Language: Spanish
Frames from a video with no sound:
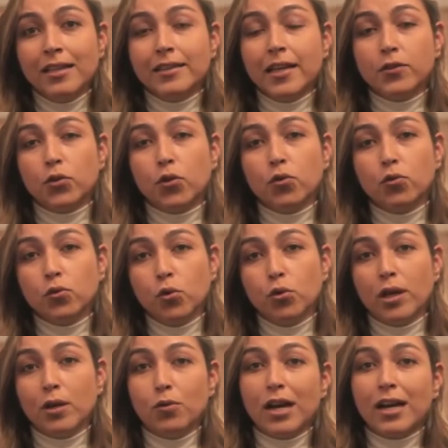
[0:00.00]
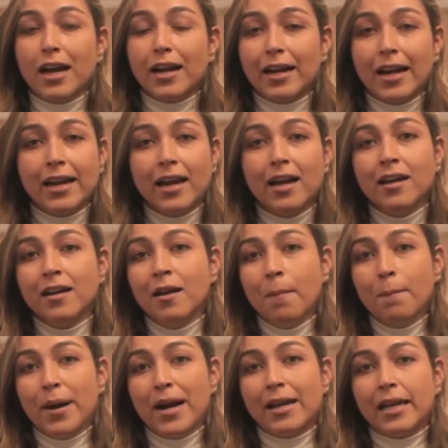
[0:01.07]
dentro de un túnel, una carrera
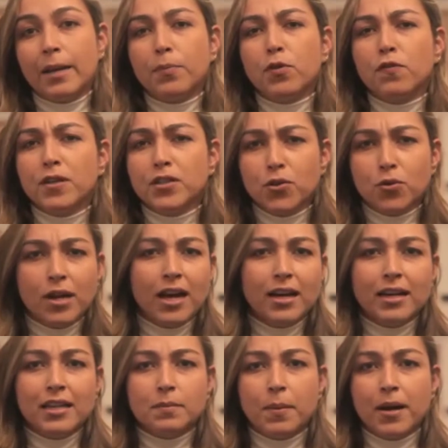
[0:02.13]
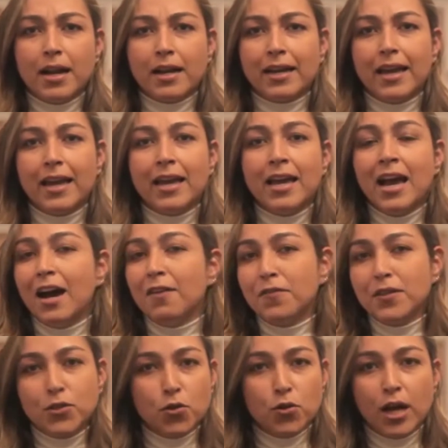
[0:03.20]
para que profesionales, para que
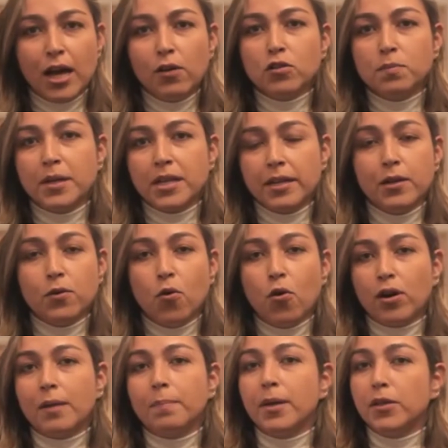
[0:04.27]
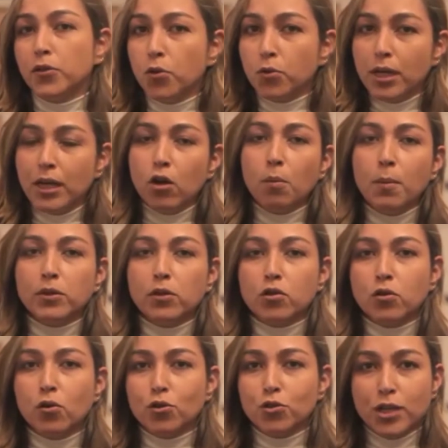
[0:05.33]
aficionados vayan y corran 21
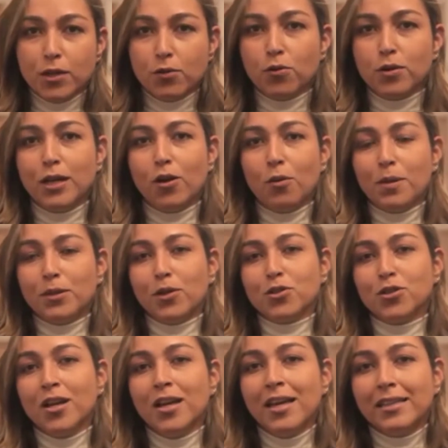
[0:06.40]
kilómetros o 5 kilómetros,